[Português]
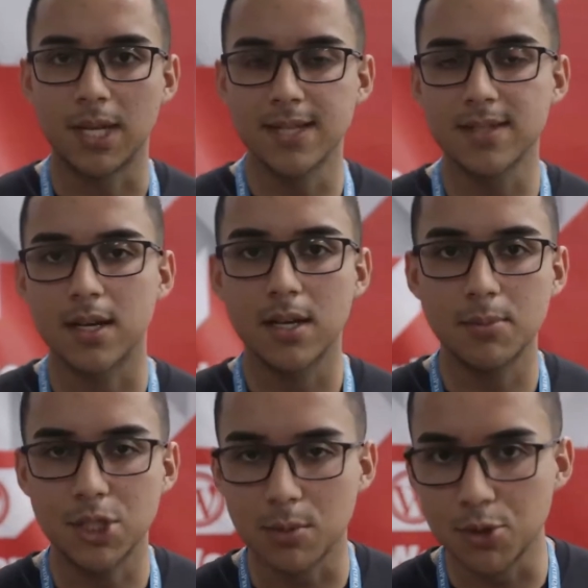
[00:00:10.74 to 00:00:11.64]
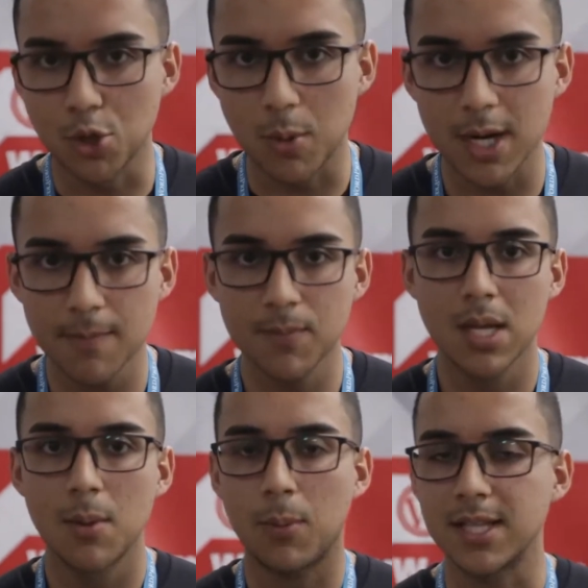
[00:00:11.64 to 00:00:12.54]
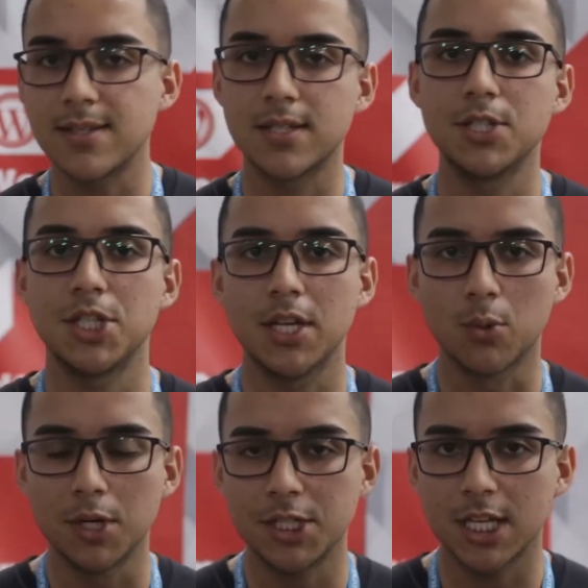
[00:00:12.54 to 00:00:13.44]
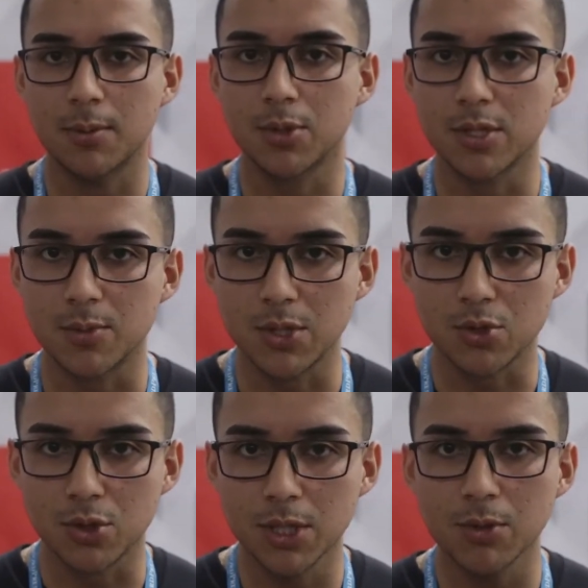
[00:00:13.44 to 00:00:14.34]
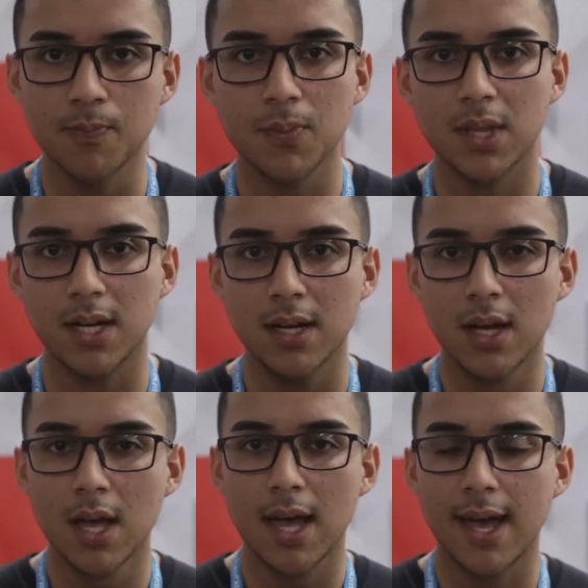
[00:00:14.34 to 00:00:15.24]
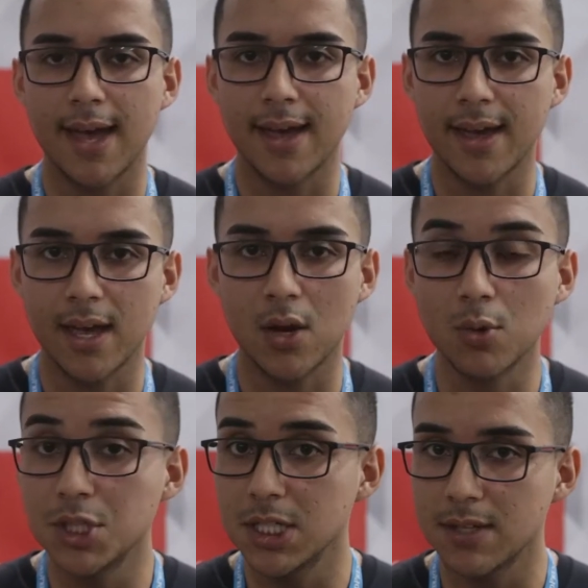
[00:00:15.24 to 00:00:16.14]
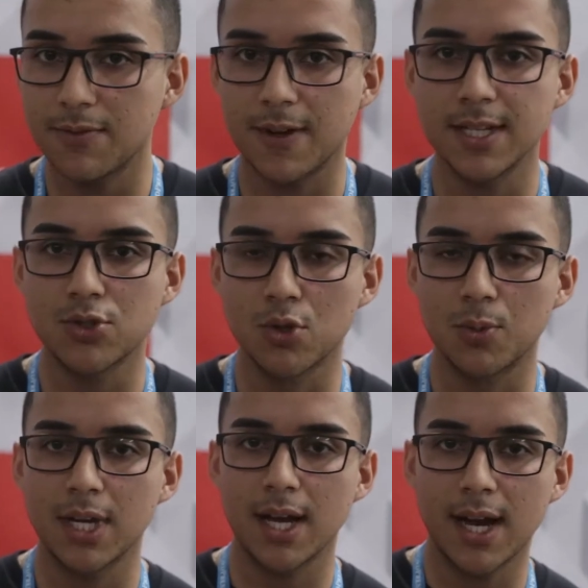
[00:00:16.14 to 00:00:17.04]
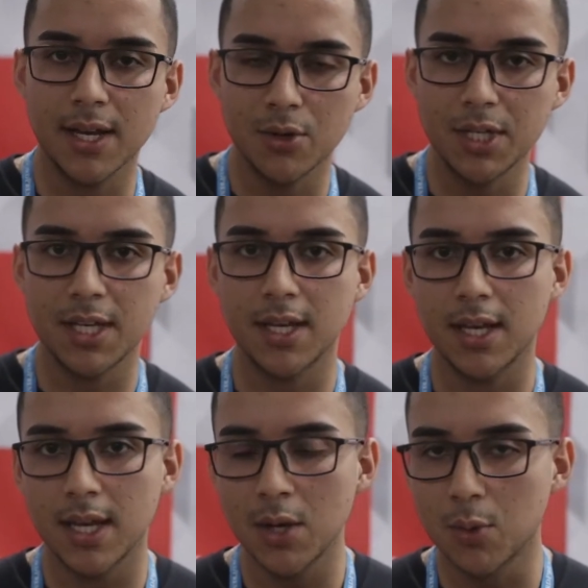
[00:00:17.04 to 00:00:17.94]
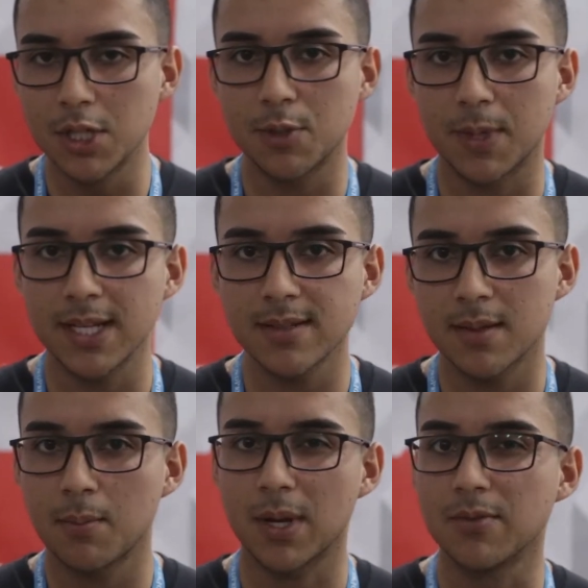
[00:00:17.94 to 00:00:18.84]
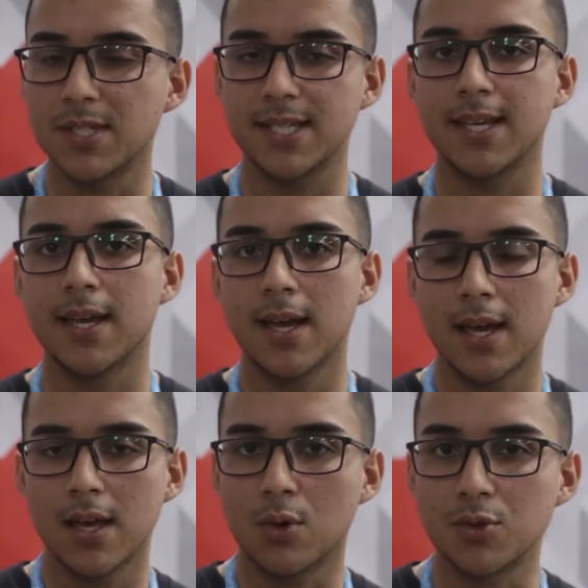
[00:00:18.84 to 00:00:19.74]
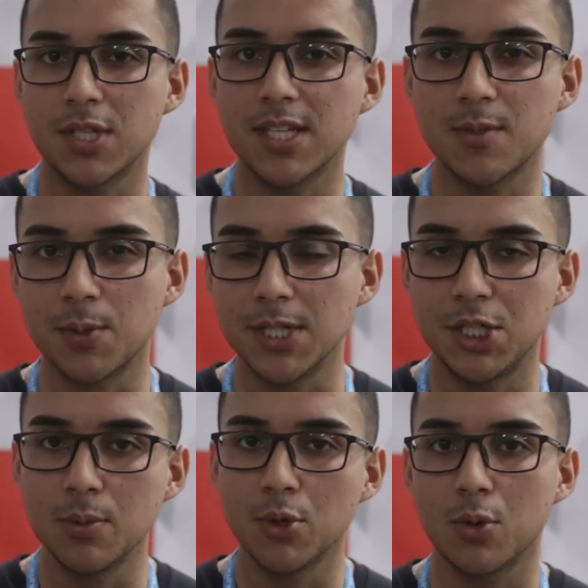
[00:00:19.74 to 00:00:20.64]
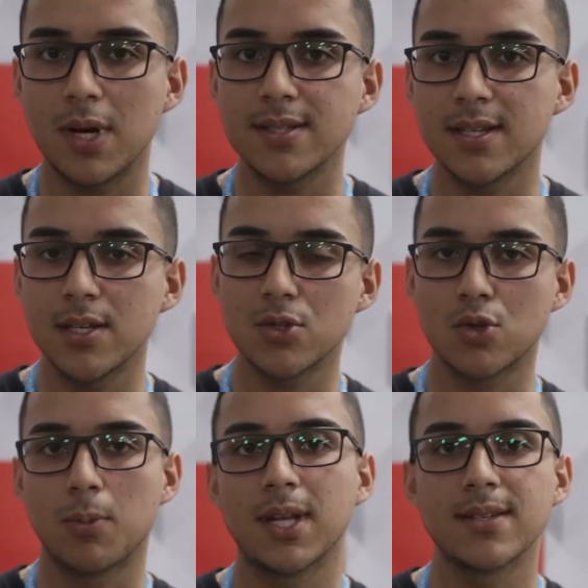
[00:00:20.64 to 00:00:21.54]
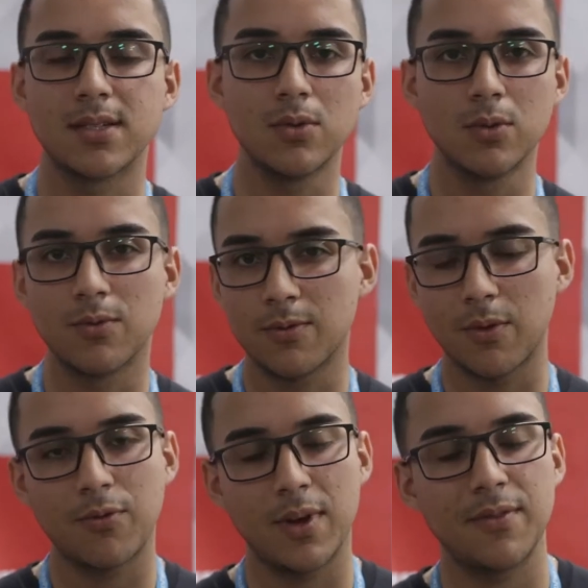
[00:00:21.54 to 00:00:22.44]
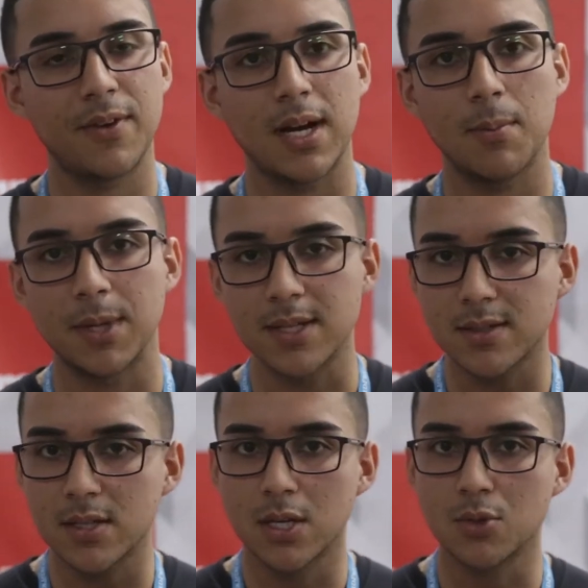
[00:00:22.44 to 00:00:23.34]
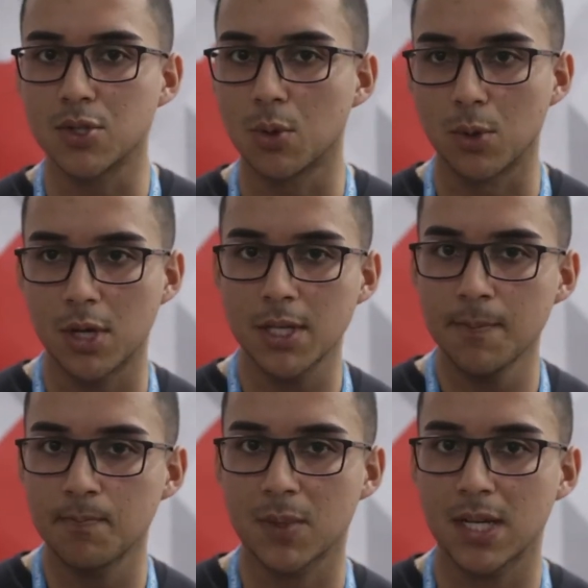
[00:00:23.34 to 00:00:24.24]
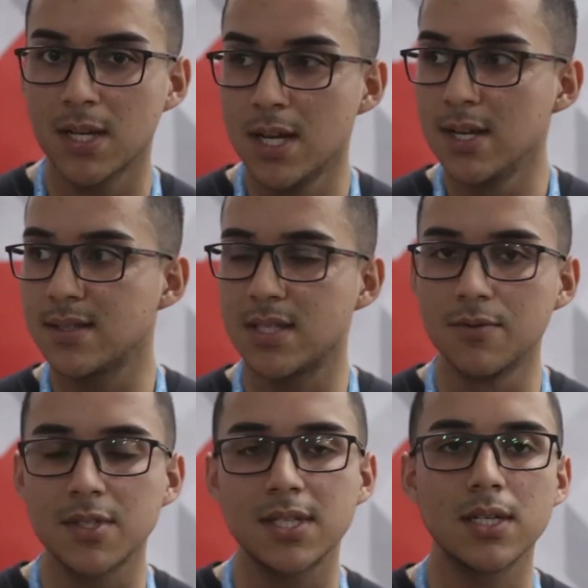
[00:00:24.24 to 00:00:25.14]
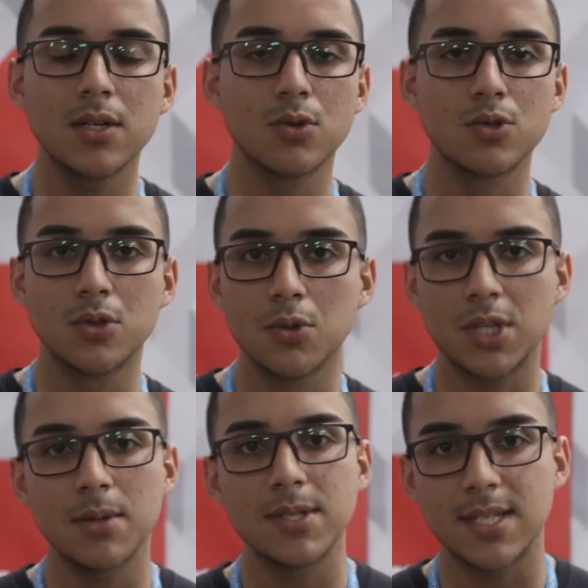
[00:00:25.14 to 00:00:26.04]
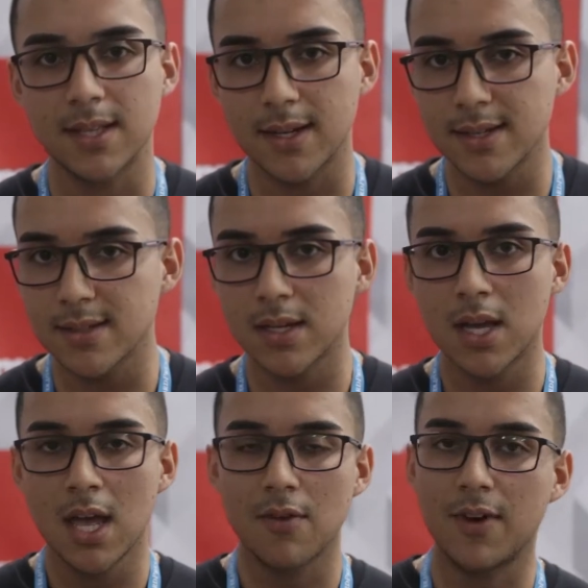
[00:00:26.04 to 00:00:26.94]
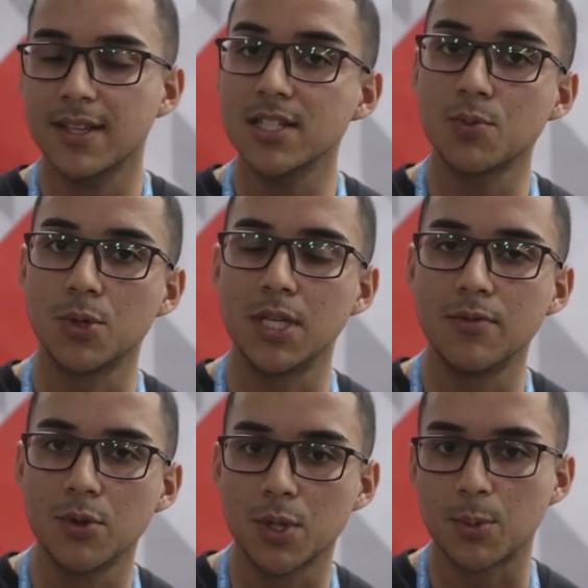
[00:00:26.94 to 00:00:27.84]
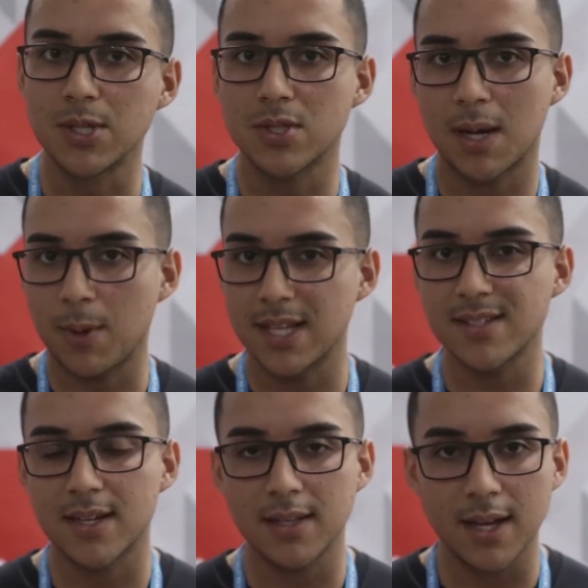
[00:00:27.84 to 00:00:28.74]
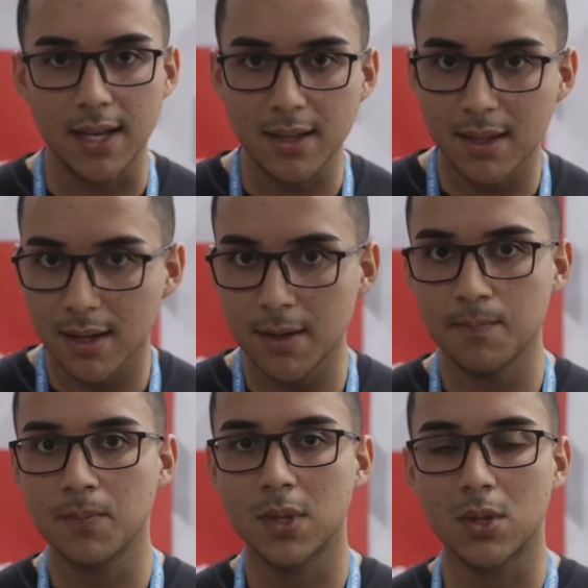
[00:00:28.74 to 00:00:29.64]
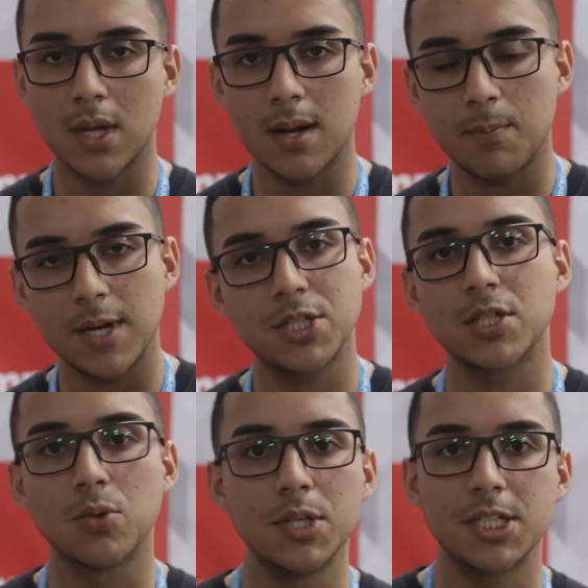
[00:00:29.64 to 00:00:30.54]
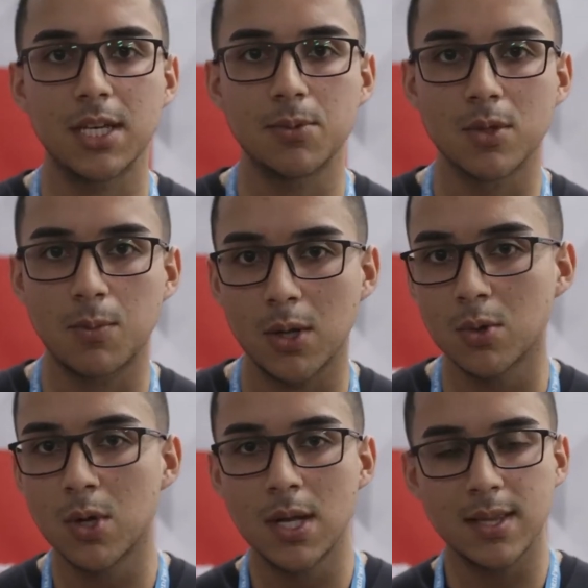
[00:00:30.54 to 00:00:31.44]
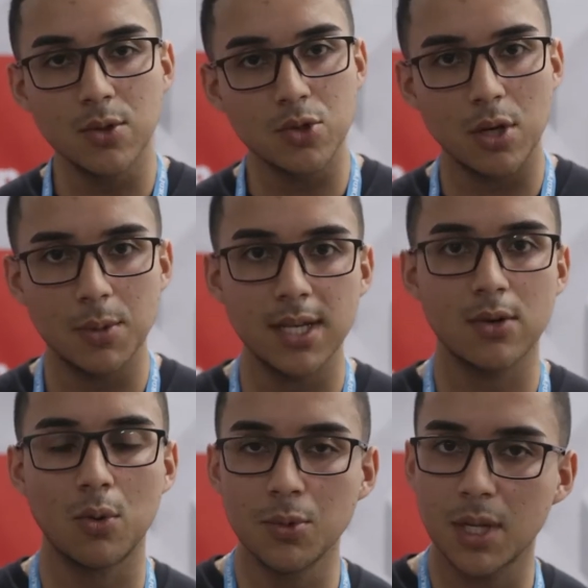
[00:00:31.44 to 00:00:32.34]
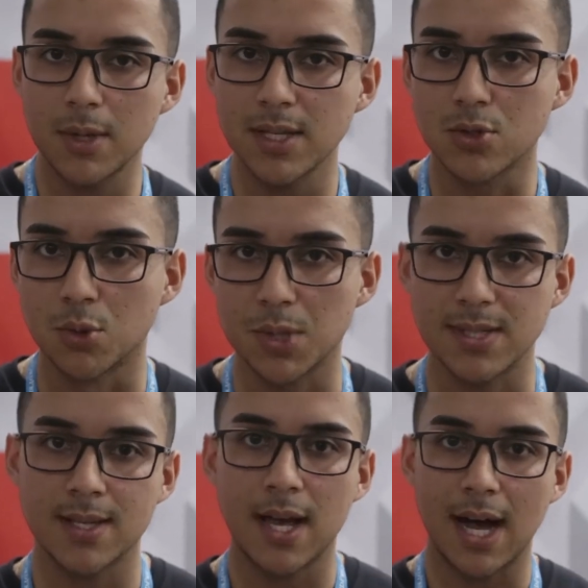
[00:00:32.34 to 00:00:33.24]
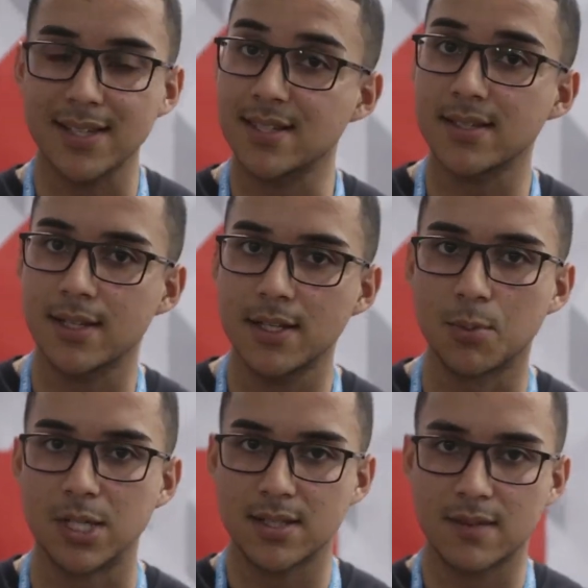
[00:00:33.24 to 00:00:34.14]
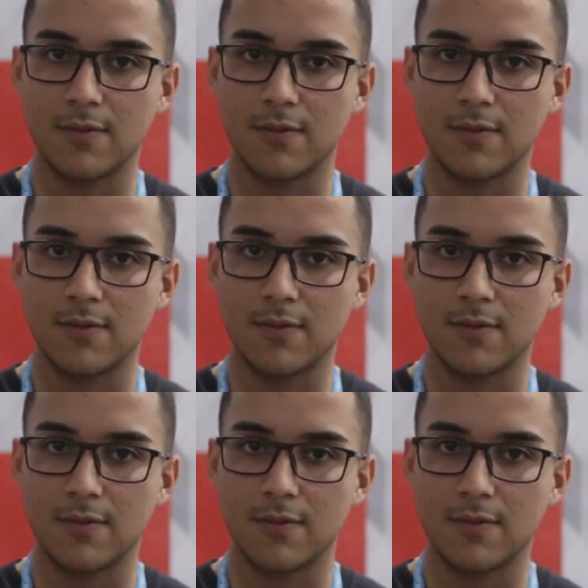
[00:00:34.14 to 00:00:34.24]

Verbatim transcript: beleza? Me chamo Gilmar, palestrante aqui no WordCamp 2018, tá? É, hoje falei sobre Ionic e WordPress para você conseguir expandir muito mais aí a sua aplicação, não vai ficar apenas no seu blog, tá? Se você gostou do tema, se interessa, vai estar disponível depois a palestra na íntegra na página do WordCamp São Paulo, não só a minha, como também as outras. Acesse lá depois.